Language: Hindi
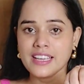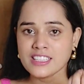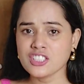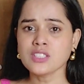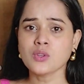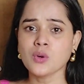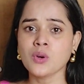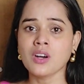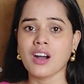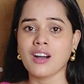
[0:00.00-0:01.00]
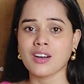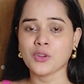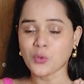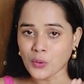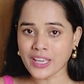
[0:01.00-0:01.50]
एजिंग को
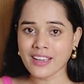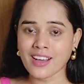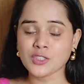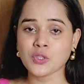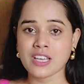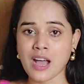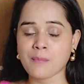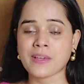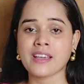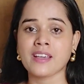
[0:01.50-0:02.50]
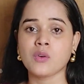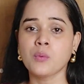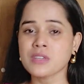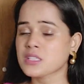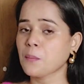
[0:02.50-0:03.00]
रोकेगा जो आपके
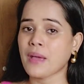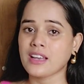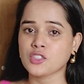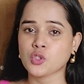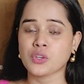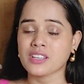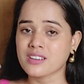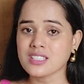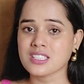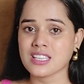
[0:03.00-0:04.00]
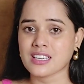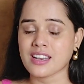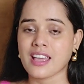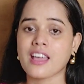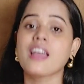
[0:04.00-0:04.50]
उम्र से पहले जो रिंकल्स दिख
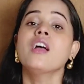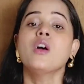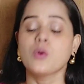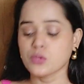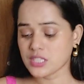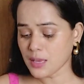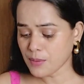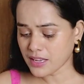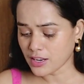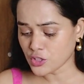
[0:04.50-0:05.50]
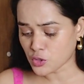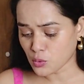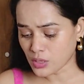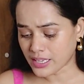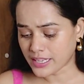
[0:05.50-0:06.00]
रहे हैं उसे भी
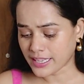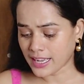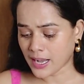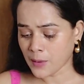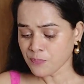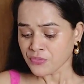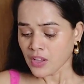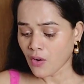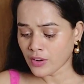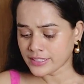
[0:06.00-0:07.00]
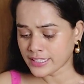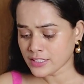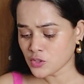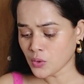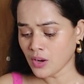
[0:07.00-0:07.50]
कंट्रोल करेगा और ये
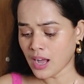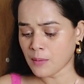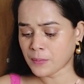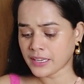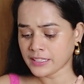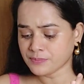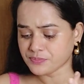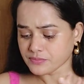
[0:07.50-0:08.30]
जो आपके